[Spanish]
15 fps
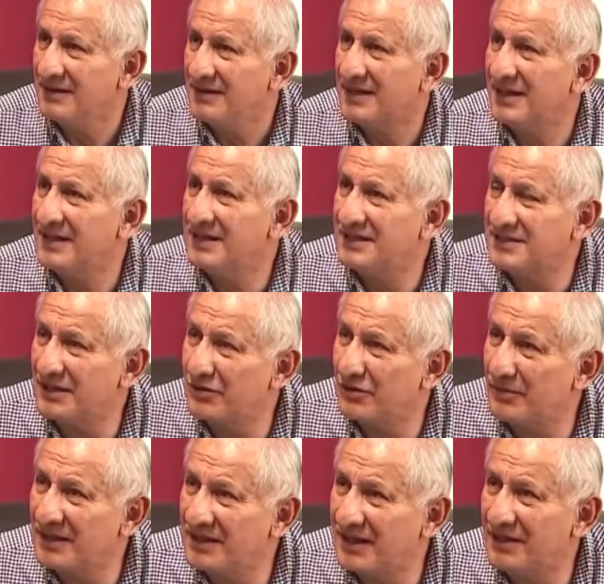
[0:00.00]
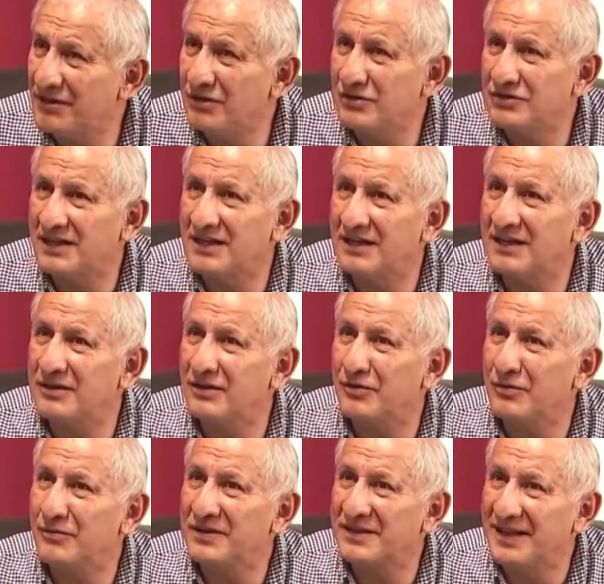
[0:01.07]
¿Qué dice el 92? Que el
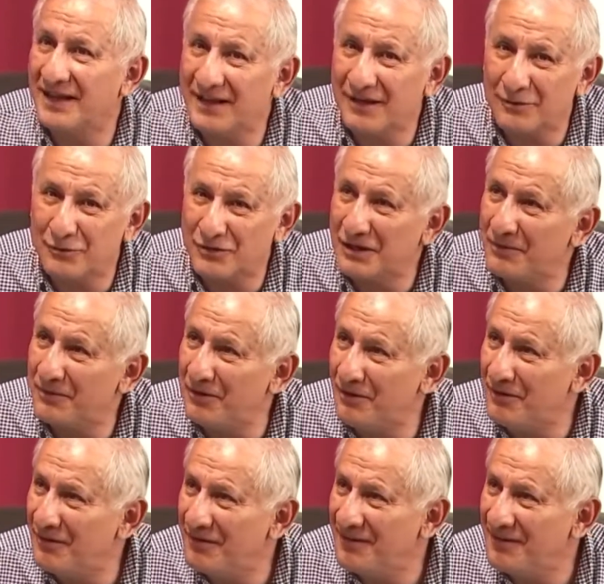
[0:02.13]
comité ejecutivo